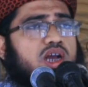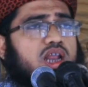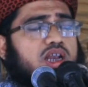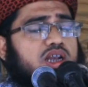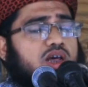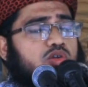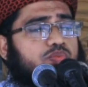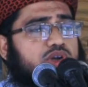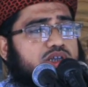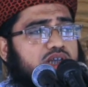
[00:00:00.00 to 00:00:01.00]
আল্লাহর
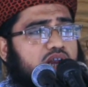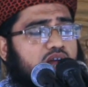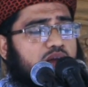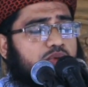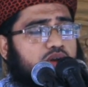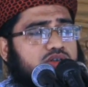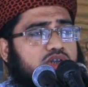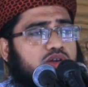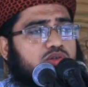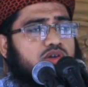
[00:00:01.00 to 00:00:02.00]
উপরে যারা
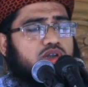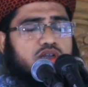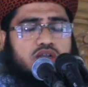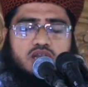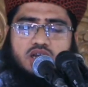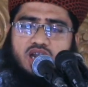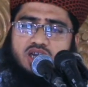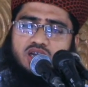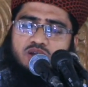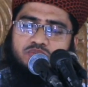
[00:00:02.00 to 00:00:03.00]
ভরসা করে
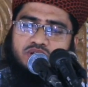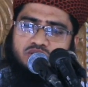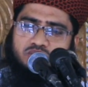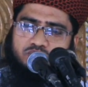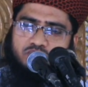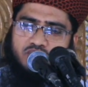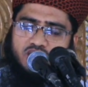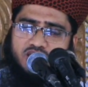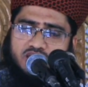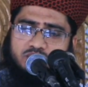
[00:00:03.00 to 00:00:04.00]
আল্লাহ পাক রব্বুল
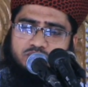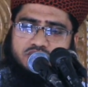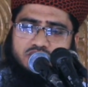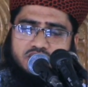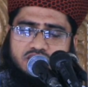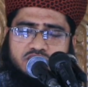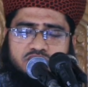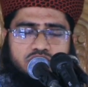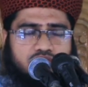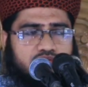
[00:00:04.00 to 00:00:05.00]
আলমিন তাদের
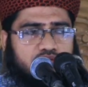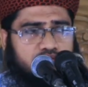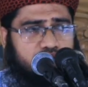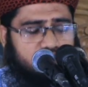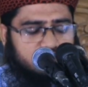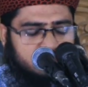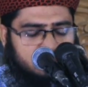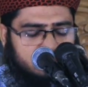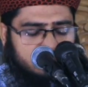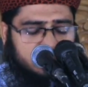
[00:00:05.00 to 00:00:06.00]
জন্য যথেষ্ট
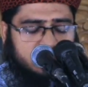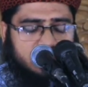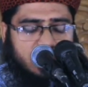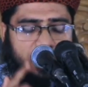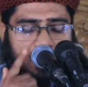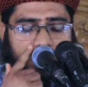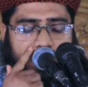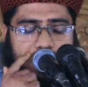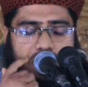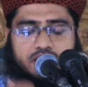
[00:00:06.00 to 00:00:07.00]
হয়ে
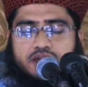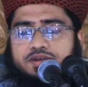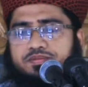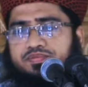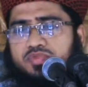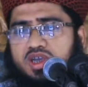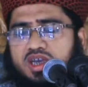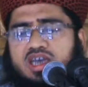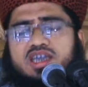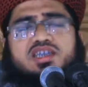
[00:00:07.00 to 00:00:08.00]
যান
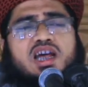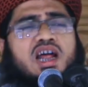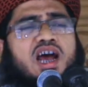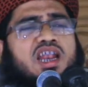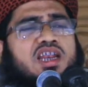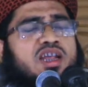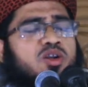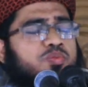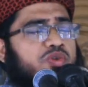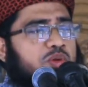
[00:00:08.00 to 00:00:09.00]
যারা
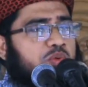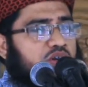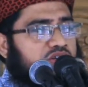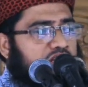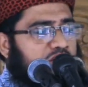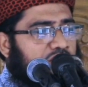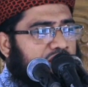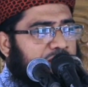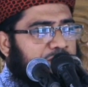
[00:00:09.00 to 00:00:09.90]
আল্লাহর উপরে ভরসা করে